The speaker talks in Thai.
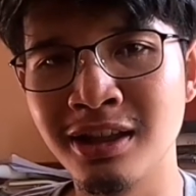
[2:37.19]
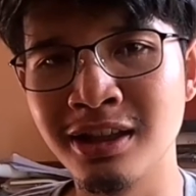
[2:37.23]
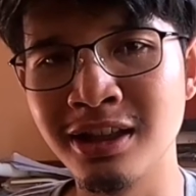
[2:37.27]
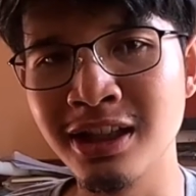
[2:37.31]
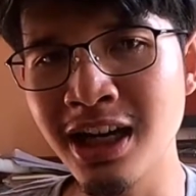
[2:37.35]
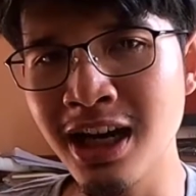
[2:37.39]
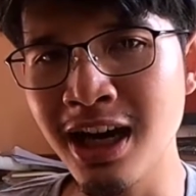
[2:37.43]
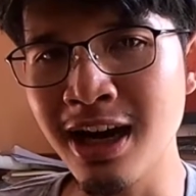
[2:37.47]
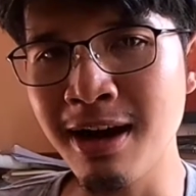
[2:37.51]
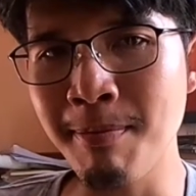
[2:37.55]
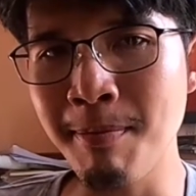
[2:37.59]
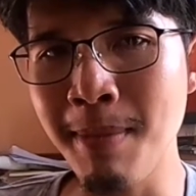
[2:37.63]

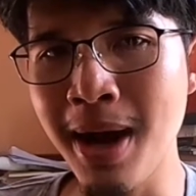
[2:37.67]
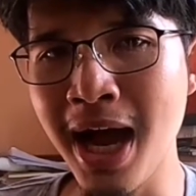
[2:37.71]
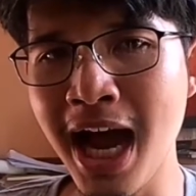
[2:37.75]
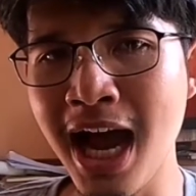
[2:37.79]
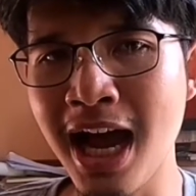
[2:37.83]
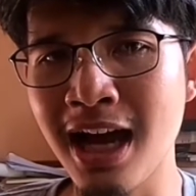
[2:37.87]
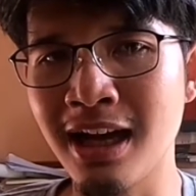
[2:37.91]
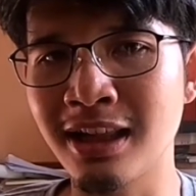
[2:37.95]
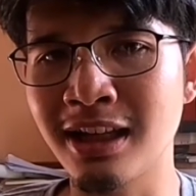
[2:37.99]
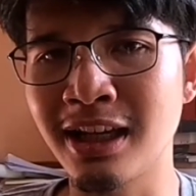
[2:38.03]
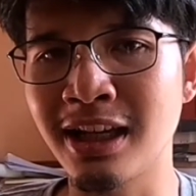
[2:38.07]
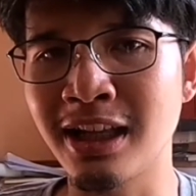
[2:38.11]
เยอะมา
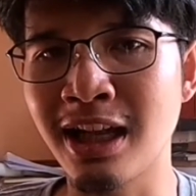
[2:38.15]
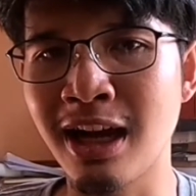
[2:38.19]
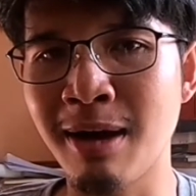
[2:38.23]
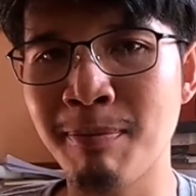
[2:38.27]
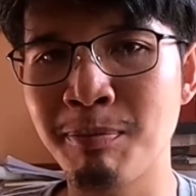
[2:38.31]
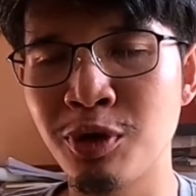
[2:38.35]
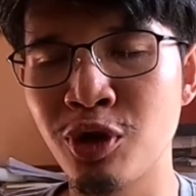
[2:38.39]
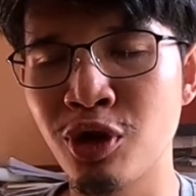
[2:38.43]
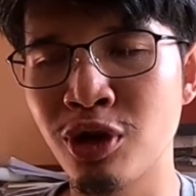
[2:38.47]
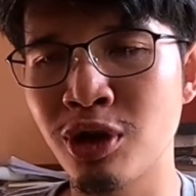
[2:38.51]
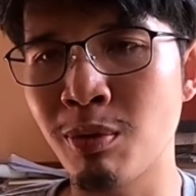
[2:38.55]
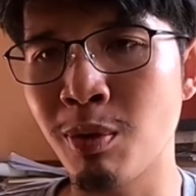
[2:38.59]
กเลยครับ
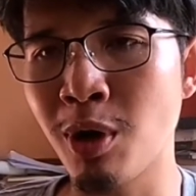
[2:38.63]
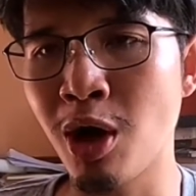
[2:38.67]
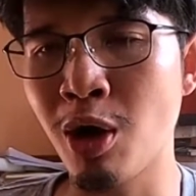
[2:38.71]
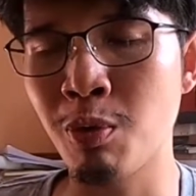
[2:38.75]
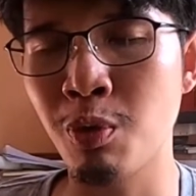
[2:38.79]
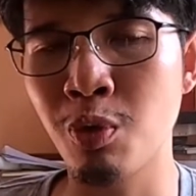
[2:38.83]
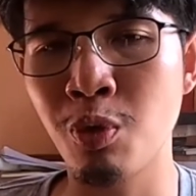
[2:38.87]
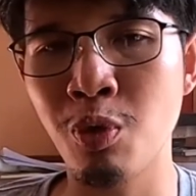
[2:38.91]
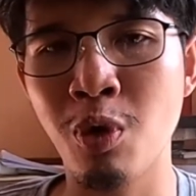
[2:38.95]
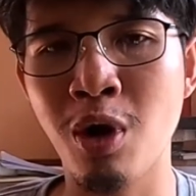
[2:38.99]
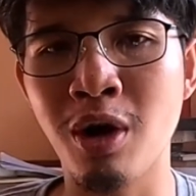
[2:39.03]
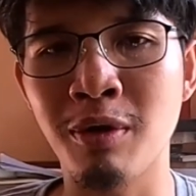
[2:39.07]
โดยเฉพาะ
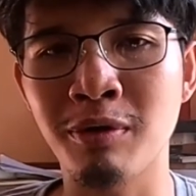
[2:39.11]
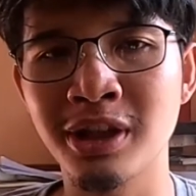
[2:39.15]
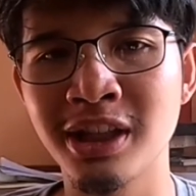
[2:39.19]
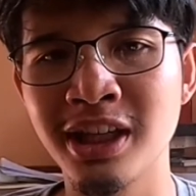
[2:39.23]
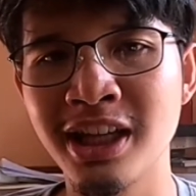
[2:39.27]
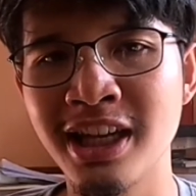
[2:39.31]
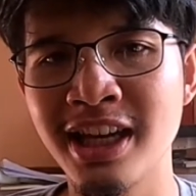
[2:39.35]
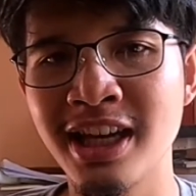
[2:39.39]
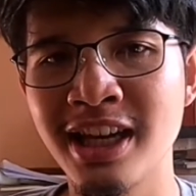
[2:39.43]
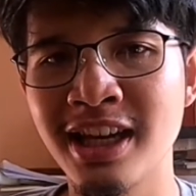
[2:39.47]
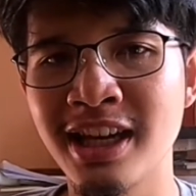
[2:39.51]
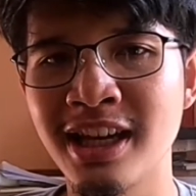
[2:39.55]
พวก
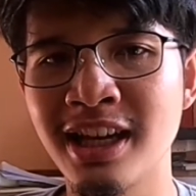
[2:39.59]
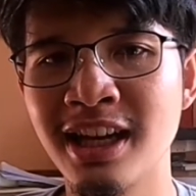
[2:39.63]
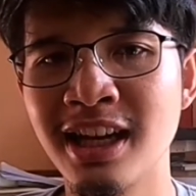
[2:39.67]
ที่